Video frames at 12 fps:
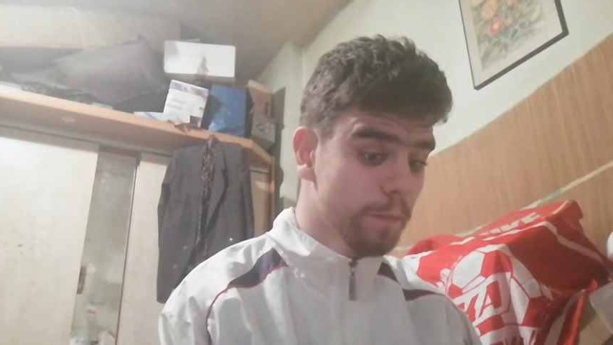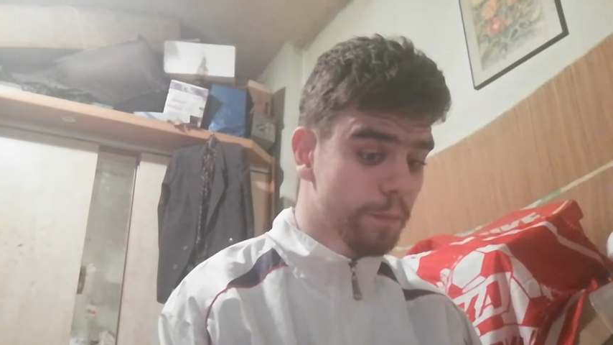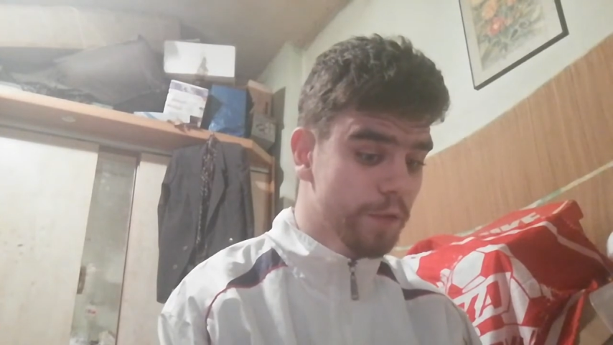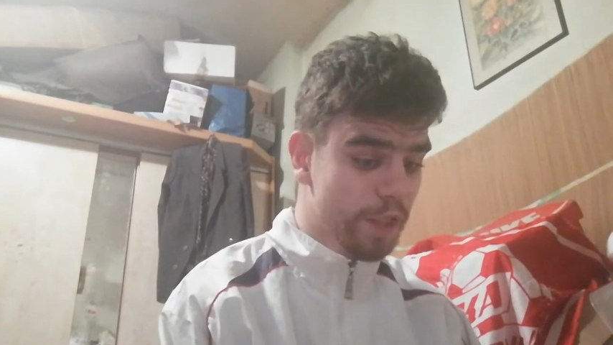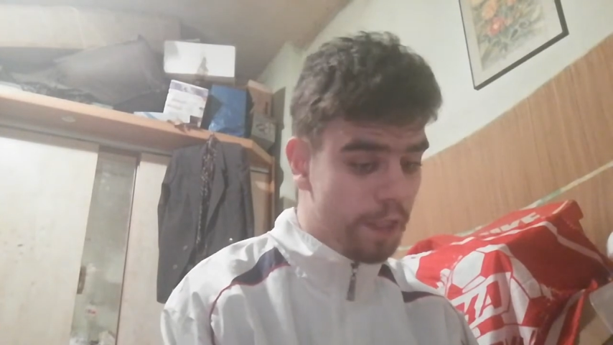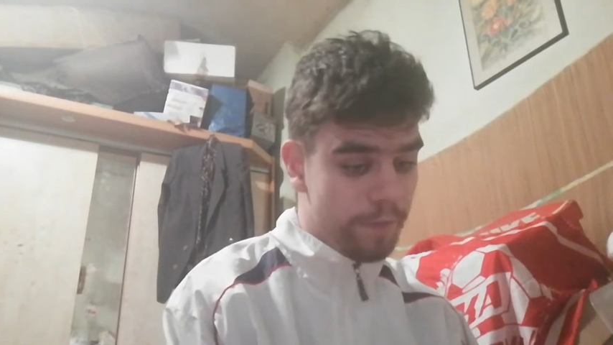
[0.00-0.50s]

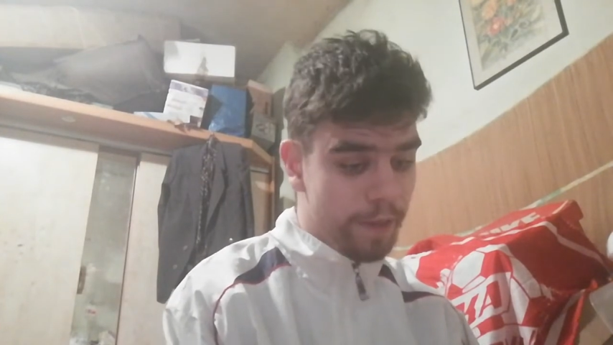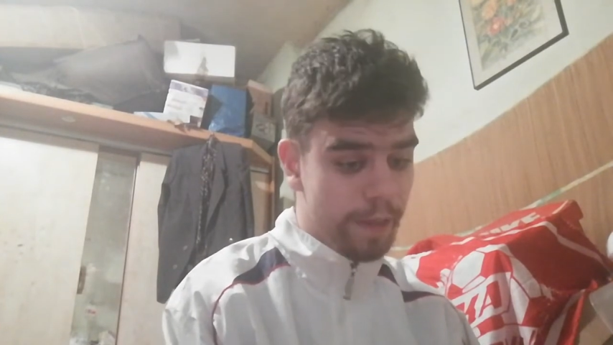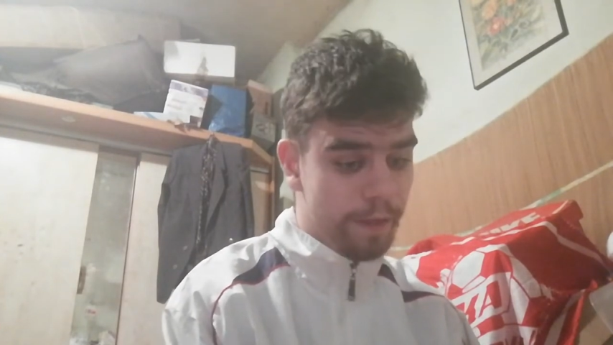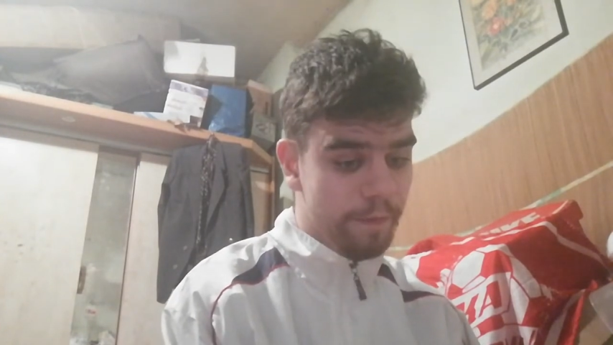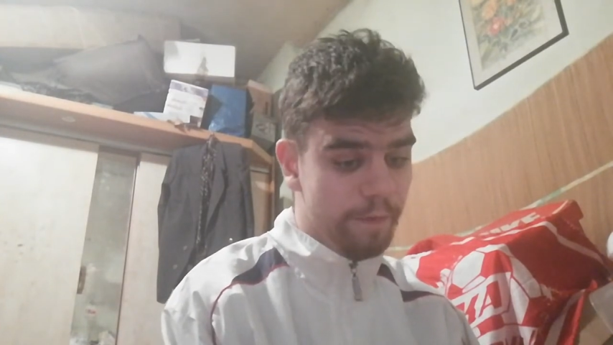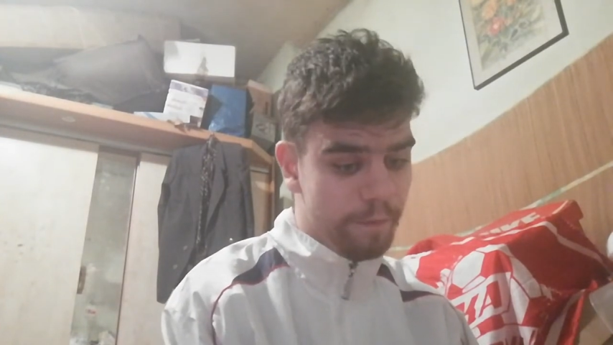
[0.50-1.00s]

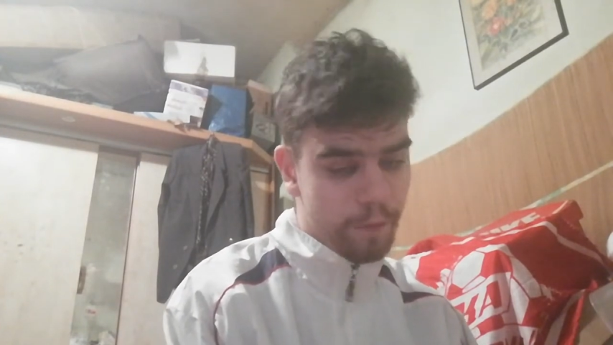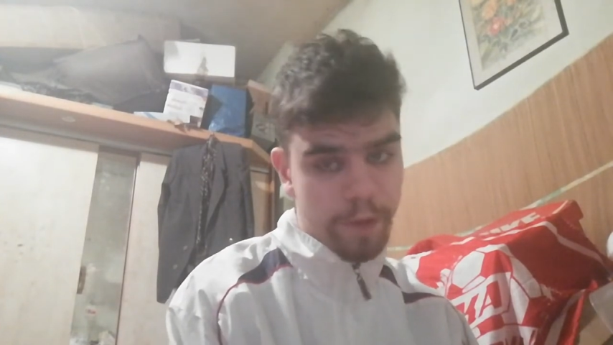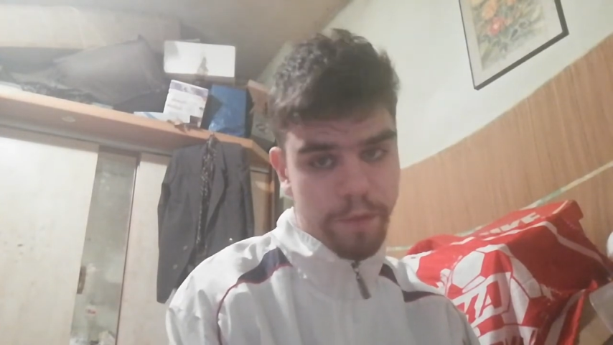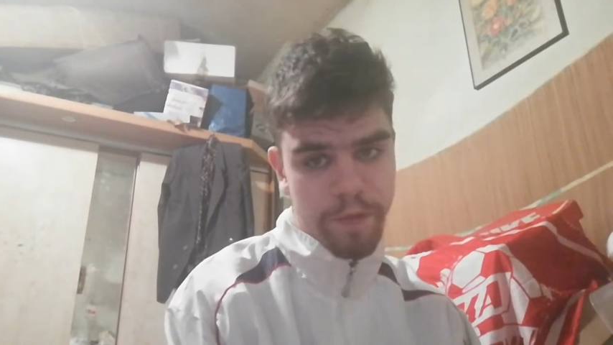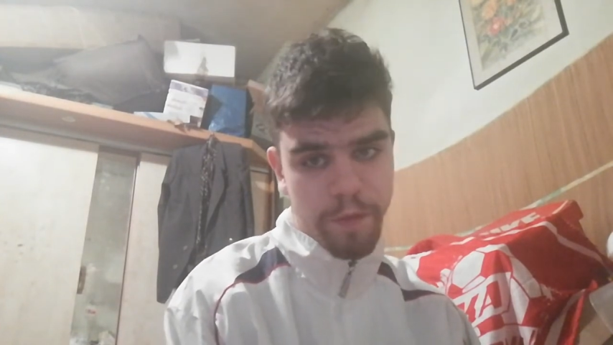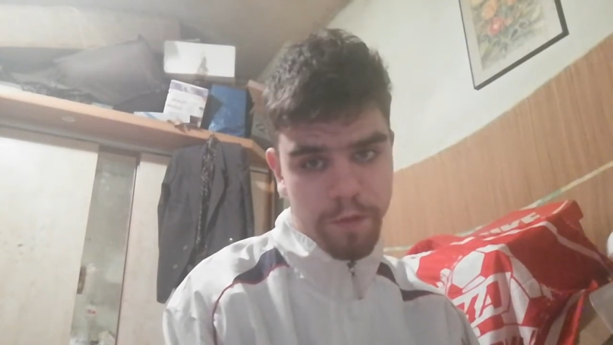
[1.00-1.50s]
przerwie w
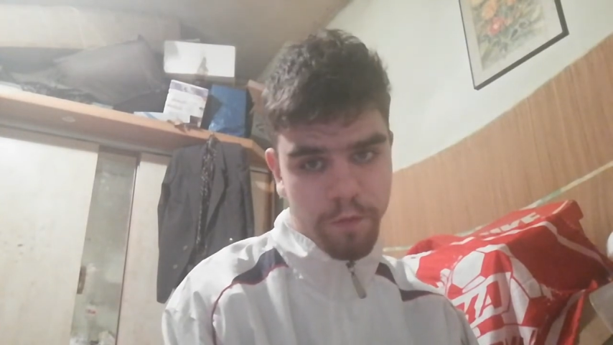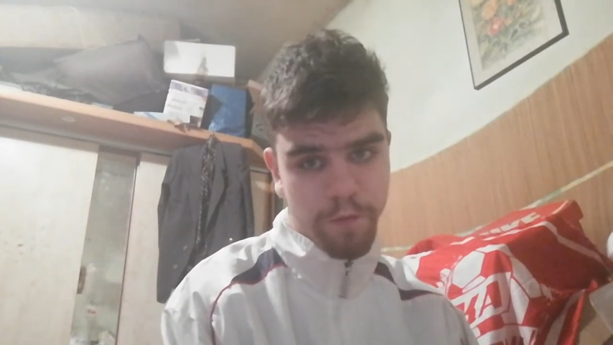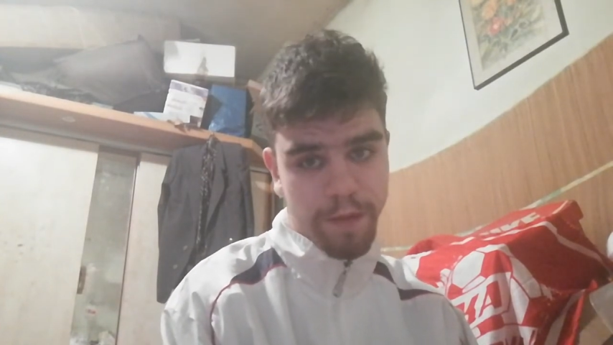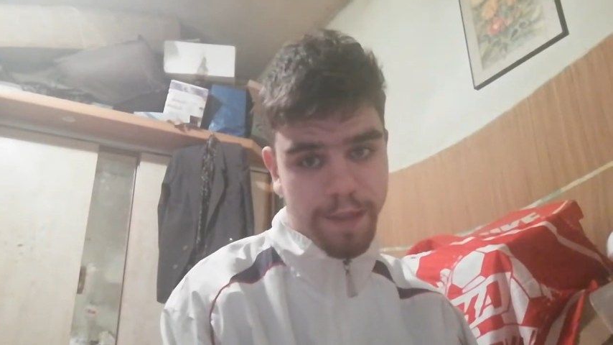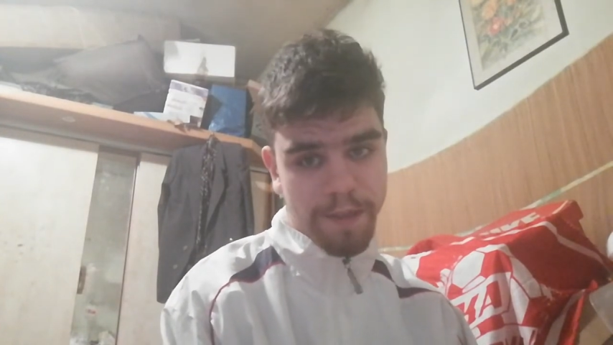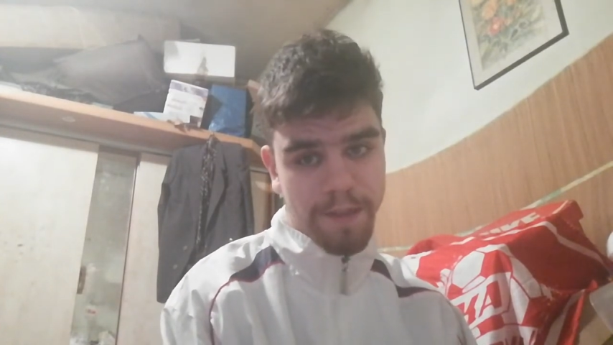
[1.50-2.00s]
moim
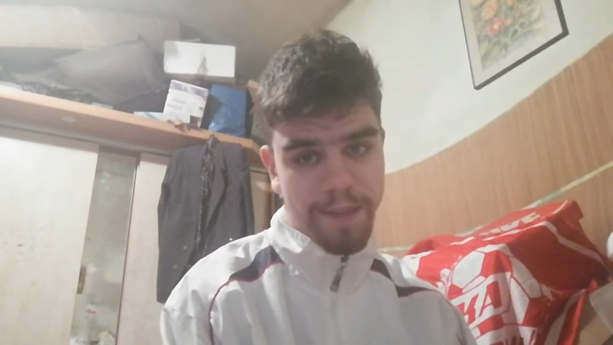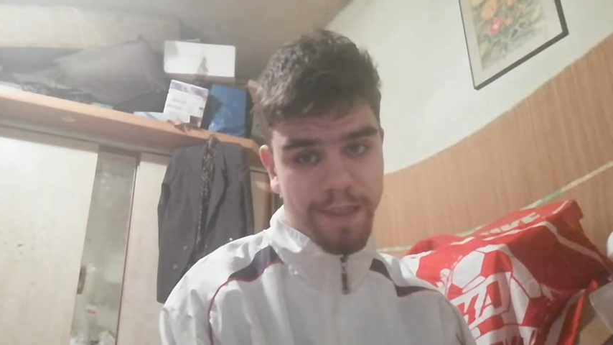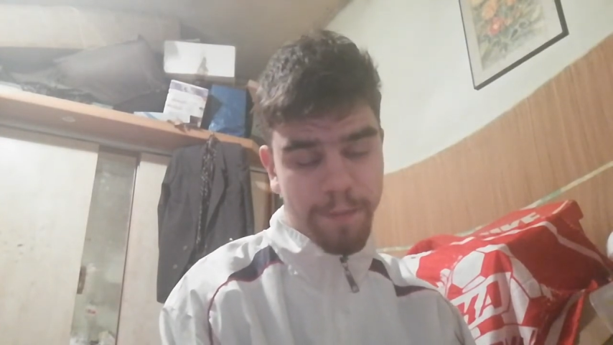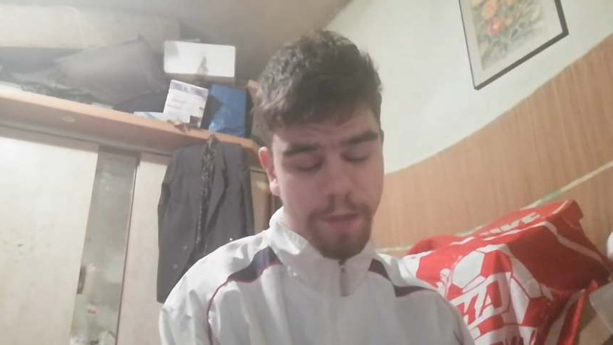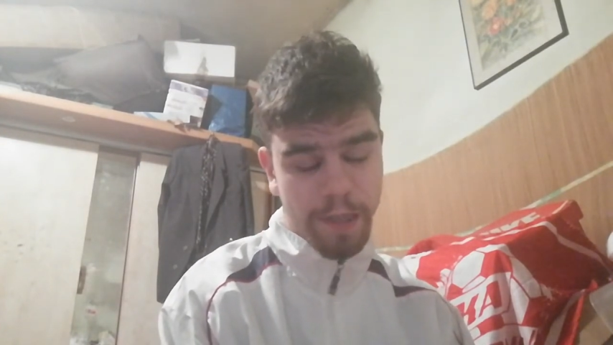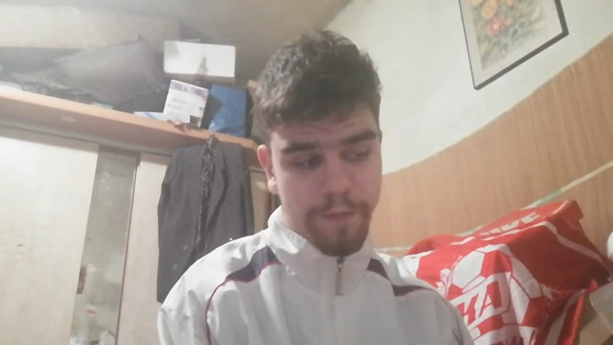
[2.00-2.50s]
związku, także
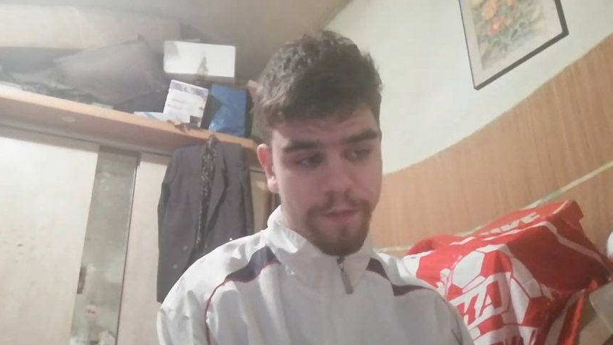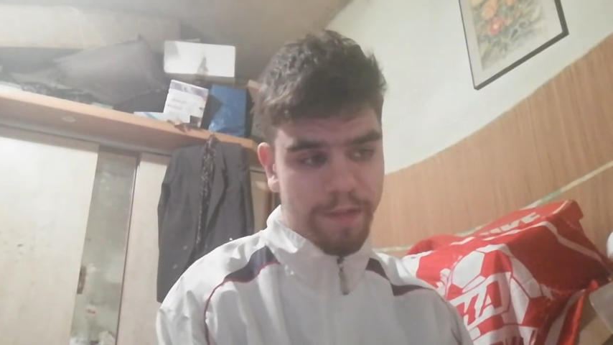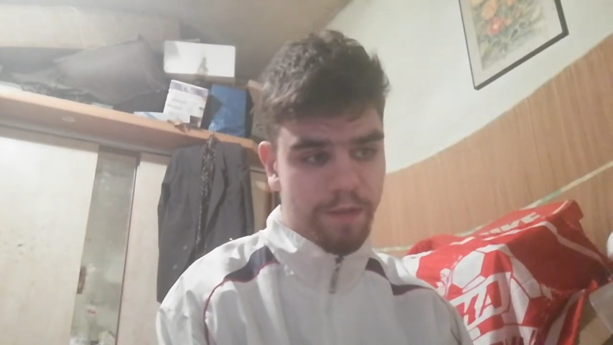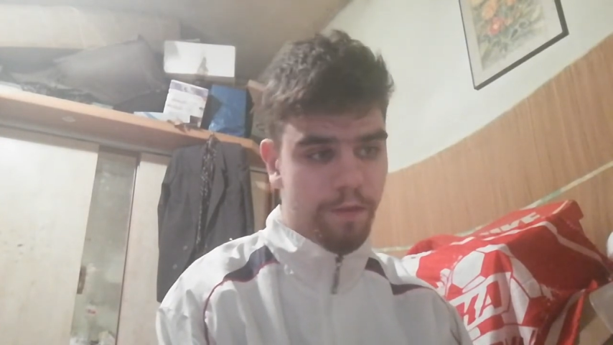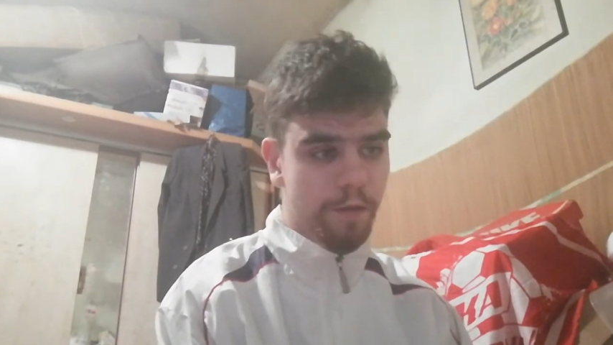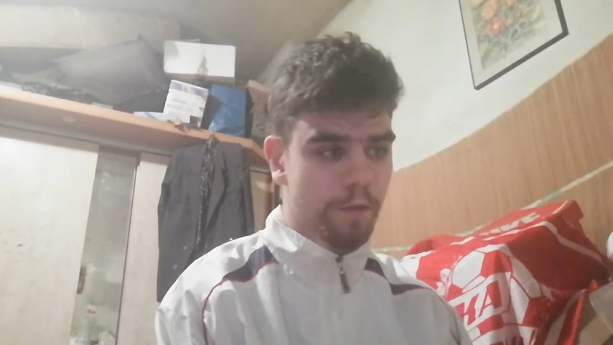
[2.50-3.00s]
zapraszam
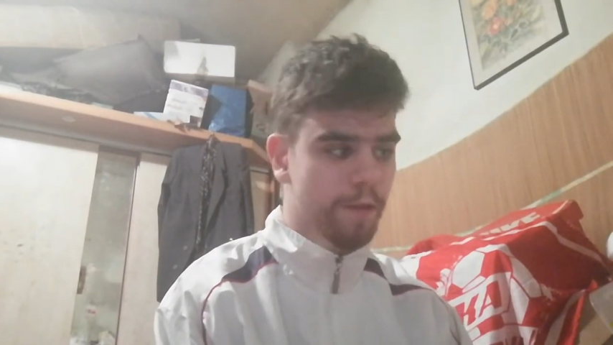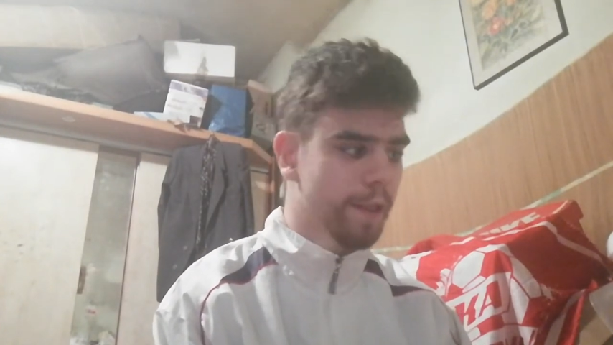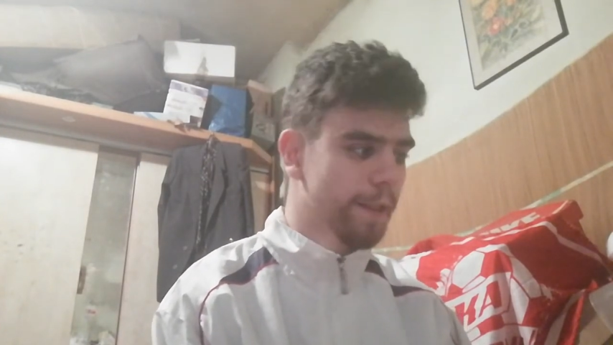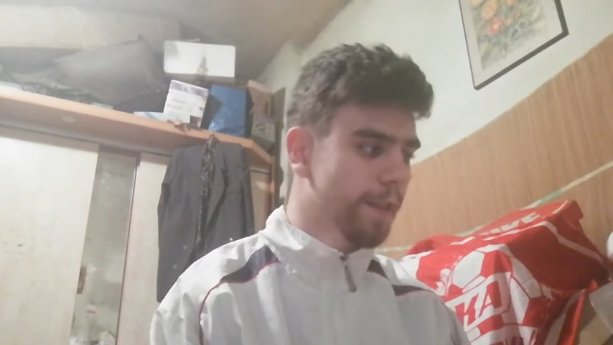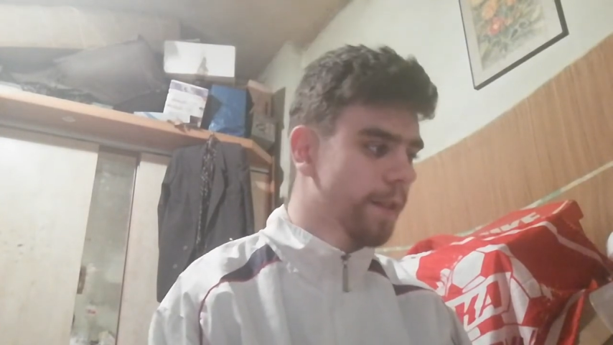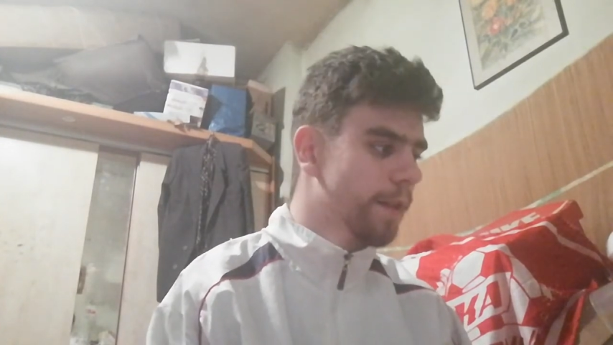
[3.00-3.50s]
was do
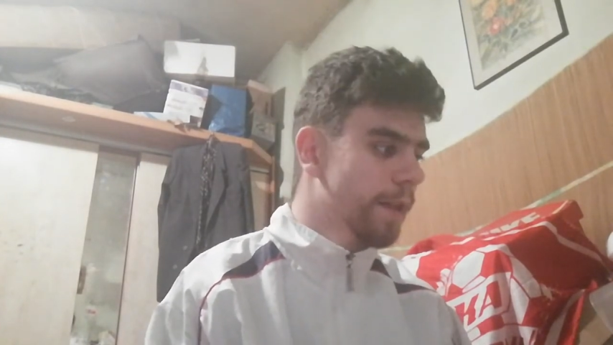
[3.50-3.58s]
oglądania.